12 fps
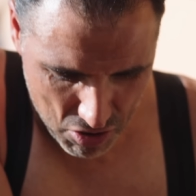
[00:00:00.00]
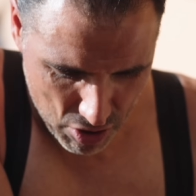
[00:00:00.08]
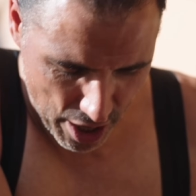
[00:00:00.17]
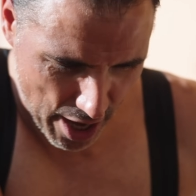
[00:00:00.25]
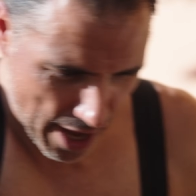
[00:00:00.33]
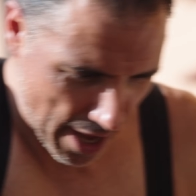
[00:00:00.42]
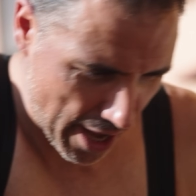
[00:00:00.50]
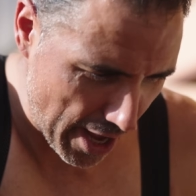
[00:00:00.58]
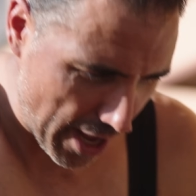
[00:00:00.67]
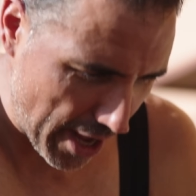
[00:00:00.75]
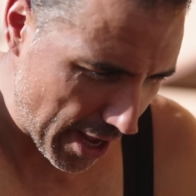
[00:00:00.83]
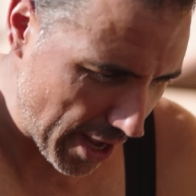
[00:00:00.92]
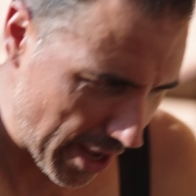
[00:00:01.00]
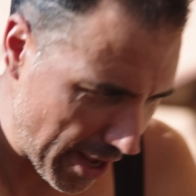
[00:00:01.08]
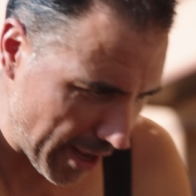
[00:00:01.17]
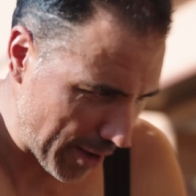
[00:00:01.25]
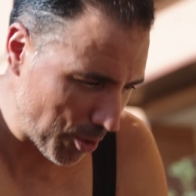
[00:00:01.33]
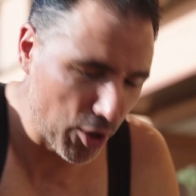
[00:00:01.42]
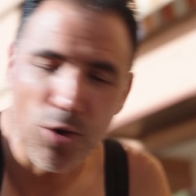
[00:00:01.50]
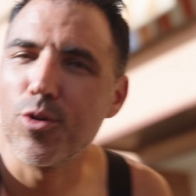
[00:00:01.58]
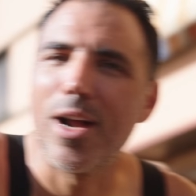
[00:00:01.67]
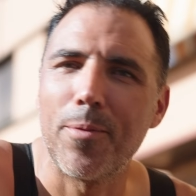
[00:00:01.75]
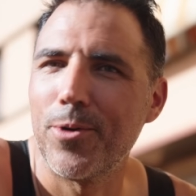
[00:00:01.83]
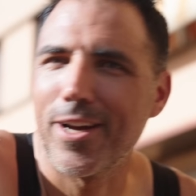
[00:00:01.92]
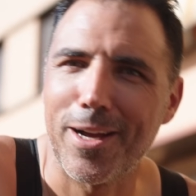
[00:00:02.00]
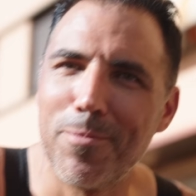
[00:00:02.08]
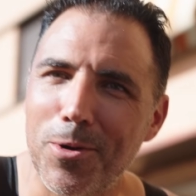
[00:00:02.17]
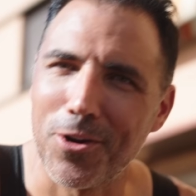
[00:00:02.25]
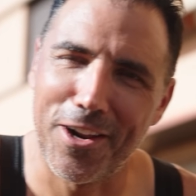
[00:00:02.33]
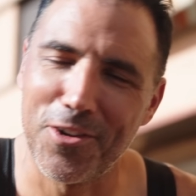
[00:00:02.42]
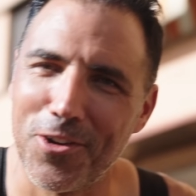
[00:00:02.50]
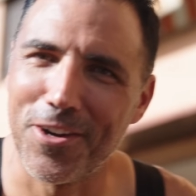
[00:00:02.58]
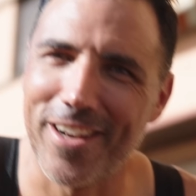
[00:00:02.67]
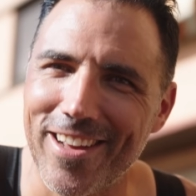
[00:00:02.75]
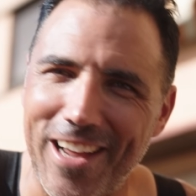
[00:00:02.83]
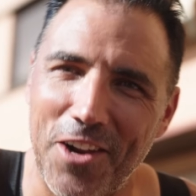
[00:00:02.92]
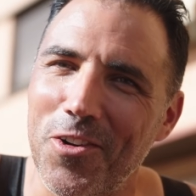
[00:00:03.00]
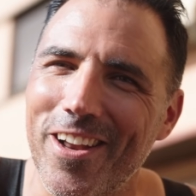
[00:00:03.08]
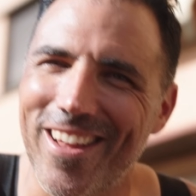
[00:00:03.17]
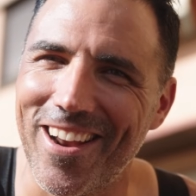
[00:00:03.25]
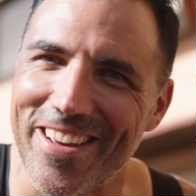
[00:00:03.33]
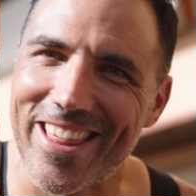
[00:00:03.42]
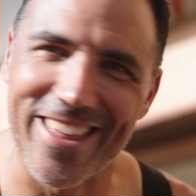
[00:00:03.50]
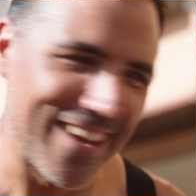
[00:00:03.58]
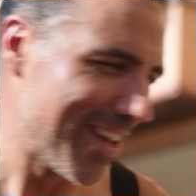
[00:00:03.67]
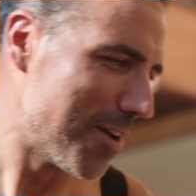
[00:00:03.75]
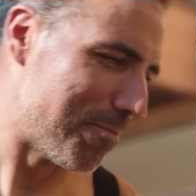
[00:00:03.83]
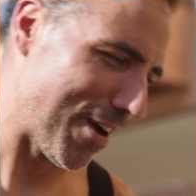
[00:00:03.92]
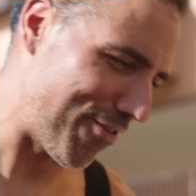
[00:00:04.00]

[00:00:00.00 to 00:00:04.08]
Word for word: Eh, bueno, una, por ejemplo. Por ejemplo. Que no es de la bici. Me ha